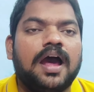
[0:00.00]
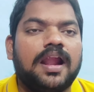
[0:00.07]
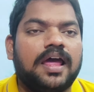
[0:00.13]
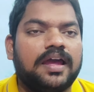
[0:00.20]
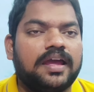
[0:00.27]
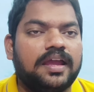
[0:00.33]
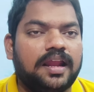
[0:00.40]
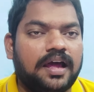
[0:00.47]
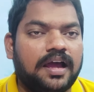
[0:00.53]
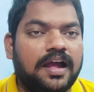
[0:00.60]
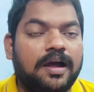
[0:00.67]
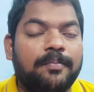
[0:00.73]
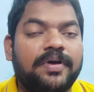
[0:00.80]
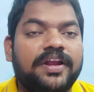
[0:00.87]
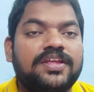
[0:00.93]
అలాగే ఇలా
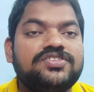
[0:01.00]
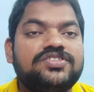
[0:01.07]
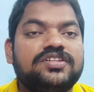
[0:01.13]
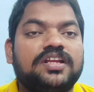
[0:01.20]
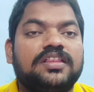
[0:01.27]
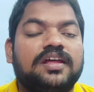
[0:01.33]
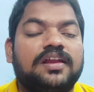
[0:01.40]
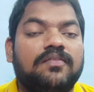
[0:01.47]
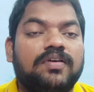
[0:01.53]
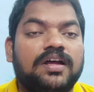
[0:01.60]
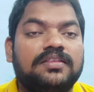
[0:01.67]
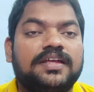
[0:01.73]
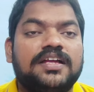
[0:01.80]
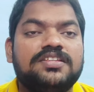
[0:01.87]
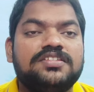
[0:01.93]
గమనించిన
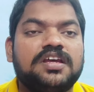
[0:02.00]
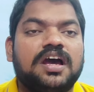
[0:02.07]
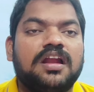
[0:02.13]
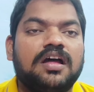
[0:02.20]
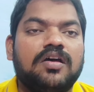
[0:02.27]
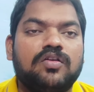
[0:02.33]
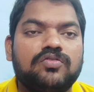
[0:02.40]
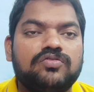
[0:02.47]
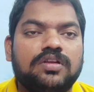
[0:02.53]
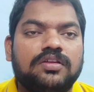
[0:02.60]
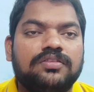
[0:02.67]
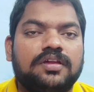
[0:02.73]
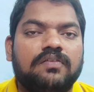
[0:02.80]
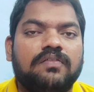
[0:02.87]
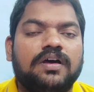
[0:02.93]
తర్వాత చాలా రోజుల
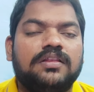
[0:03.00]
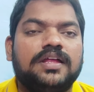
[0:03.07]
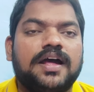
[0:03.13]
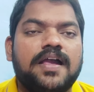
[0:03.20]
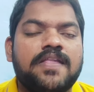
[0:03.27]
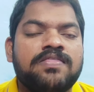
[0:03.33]
తర్వాత